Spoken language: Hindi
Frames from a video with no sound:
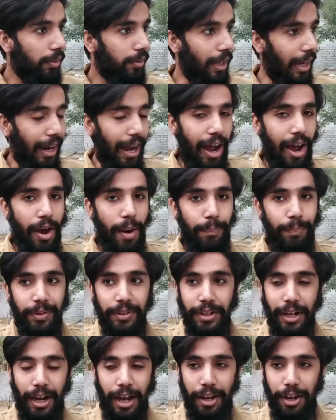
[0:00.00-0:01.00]
जगह
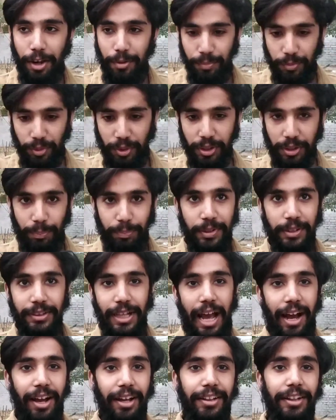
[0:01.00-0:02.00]
अपनी जगह एम की अपनी
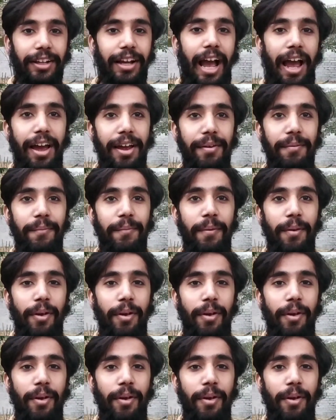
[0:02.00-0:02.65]
ताकत दिखाए